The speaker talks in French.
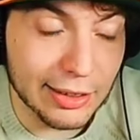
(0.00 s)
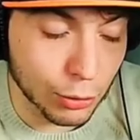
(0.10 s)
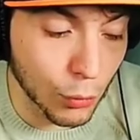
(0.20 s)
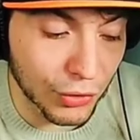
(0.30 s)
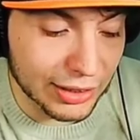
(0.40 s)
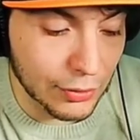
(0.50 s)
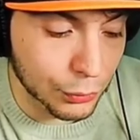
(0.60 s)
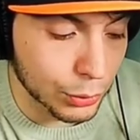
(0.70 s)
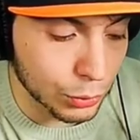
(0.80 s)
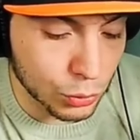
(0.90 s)
Est-ce que faire des
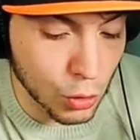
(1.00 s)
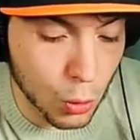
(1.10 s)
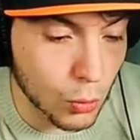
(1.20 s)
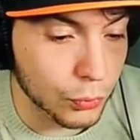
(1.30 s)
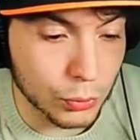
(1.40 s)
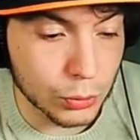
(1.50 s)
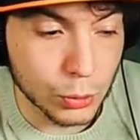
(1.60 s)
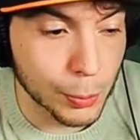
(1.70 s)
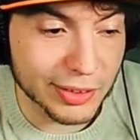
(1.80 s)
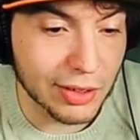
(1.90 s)
fautes, genre confond, euh,
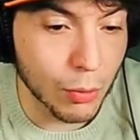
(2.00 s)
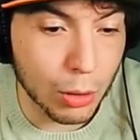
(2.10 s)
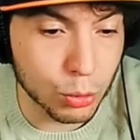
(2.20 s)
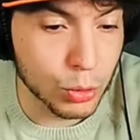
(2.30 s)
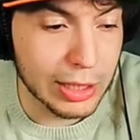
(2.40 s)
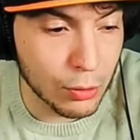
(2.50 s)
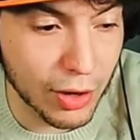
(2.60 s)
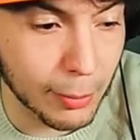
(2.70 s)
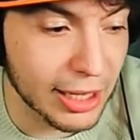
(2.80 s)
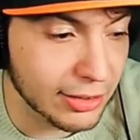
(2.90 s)
ne pas savoir conjuguer le
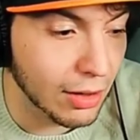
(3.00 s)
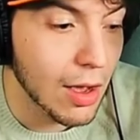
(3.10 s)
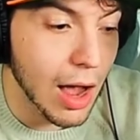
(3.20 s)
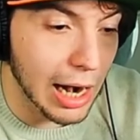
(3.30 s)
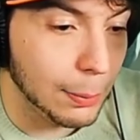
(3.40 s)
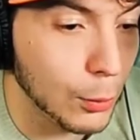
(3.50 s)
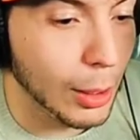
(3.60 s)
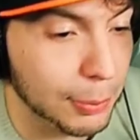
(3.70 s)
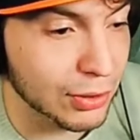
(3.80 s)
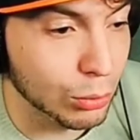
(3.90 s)
verbe être à la
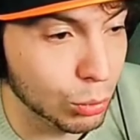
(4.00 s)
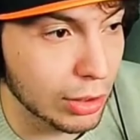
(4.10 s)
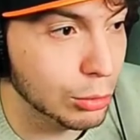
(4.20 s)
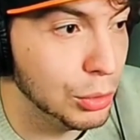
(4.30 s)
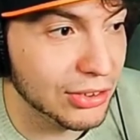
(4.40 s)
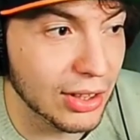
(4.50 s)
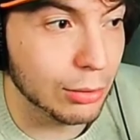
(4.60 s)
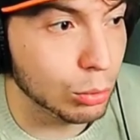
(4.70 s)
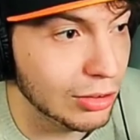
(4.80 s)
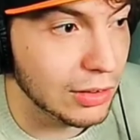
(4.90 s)
première personne du singulier, c'est
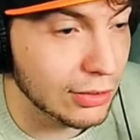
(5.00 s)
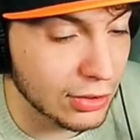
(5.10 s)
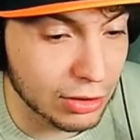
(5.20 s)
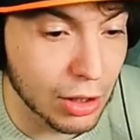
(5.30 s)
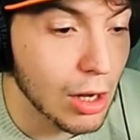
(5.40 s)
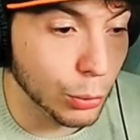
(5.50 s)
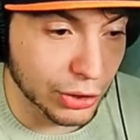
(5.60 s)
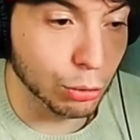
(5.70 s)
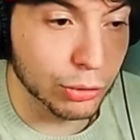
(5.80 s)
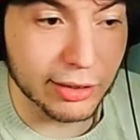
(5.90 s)
être dyslexique Ou c'est juste